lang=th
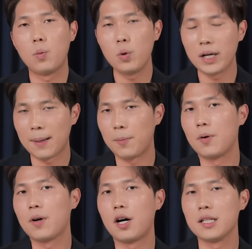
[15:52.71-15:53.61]
ผู้นำ
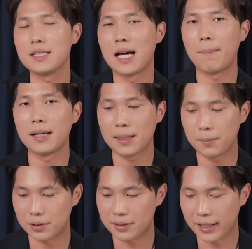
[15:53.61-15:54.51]
องค์กรสามารถ
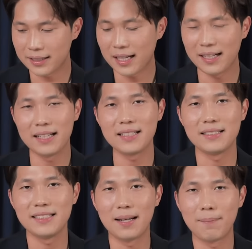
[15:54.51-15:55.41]
กำหนด direction ได้
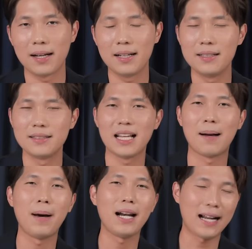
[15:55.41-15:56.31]
ชัดเจนมากขึ้น
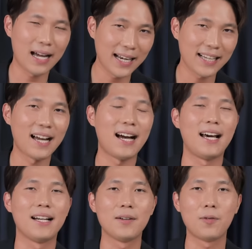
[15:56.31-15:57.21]
สามารถคาด
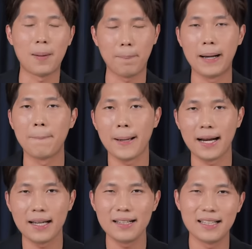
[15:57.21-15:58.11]
การณ์ความเปลี่ยนแปล
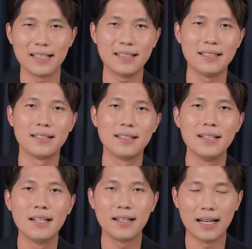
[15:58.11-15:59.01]
งได้ดีขึ้น
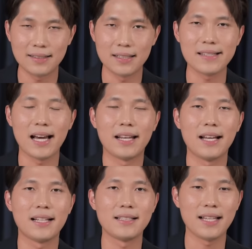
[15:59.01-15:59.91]
และสื่อสาร
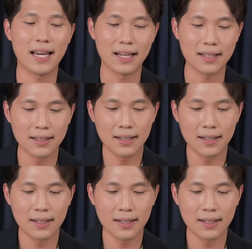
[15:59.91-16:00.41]
ได้อย่างชัดเจน